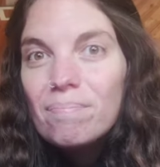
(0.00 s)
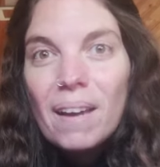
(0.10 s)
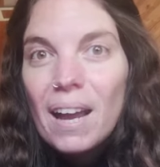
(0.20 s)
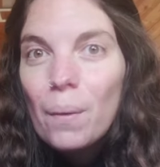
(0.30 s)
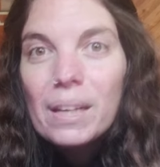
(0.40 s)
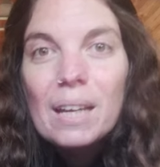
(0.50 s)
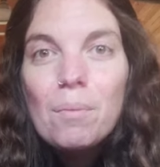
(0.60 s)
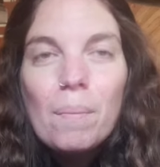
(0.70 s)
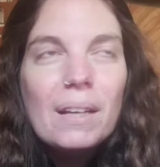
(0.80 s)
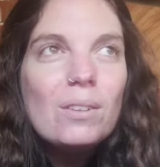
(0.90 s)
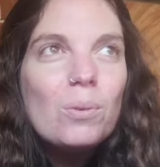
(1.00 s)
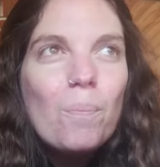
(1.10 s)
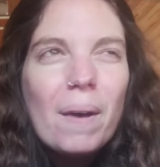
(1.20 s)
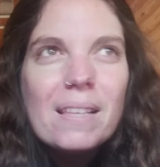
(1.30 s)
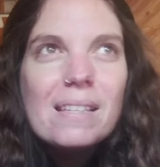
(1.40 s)
para cualquier momento,
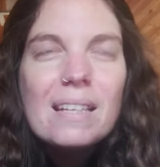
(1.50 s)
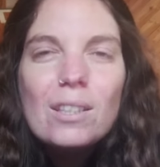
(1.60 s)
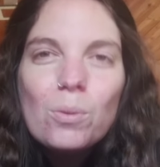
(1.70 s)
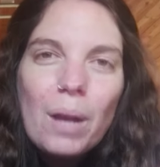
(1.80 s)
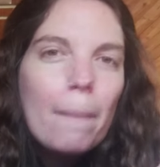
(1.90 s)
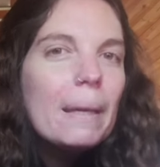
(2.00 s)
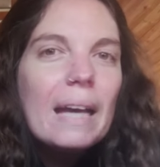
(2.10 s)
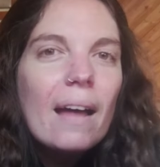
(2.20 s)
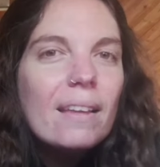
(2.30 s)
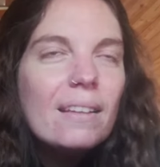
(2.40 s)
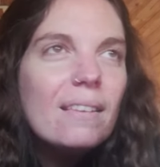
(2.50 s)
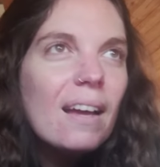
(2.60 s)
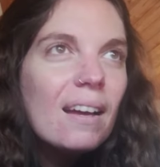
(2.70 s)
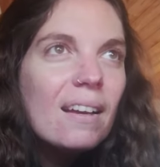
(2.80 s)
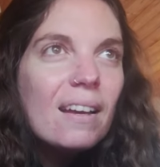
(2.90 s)
un pancito, una
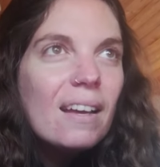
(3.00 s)
picadita,